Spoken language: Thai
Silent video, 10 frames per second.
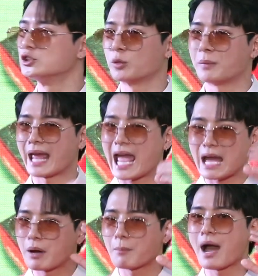จนมันแห้ง
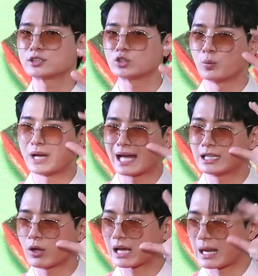มากๆ จนเวลา
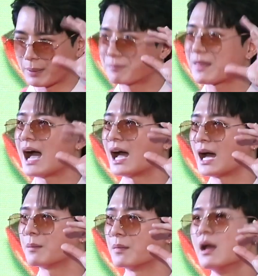ที่เรากระพริบตาค
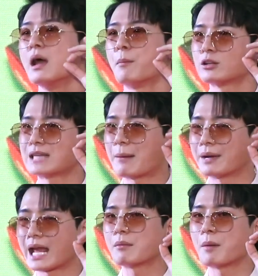รับพอตามั
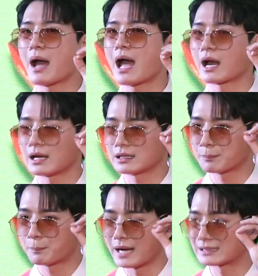นแห้งมา
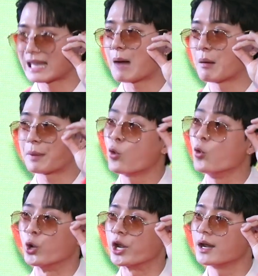กๆ เปลือกตามันไป
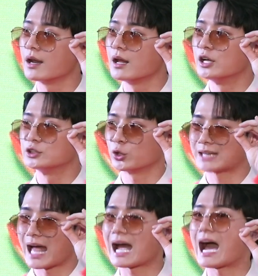ขูด จน
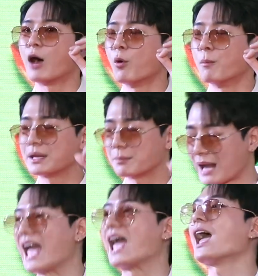ตาขาวผมเป็นแผ
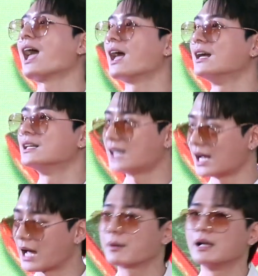ลใช่
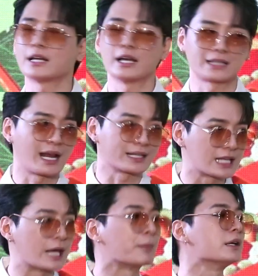ครับก็เลยเกิดการอัก
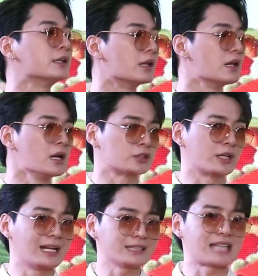เสบขึ้น ตอน
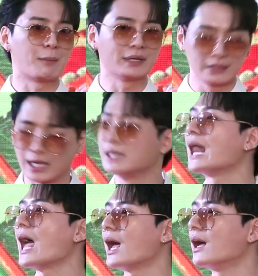นี้รักษามาเดือนหนึ่ง
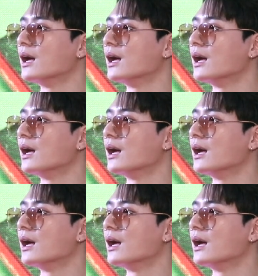แล้ว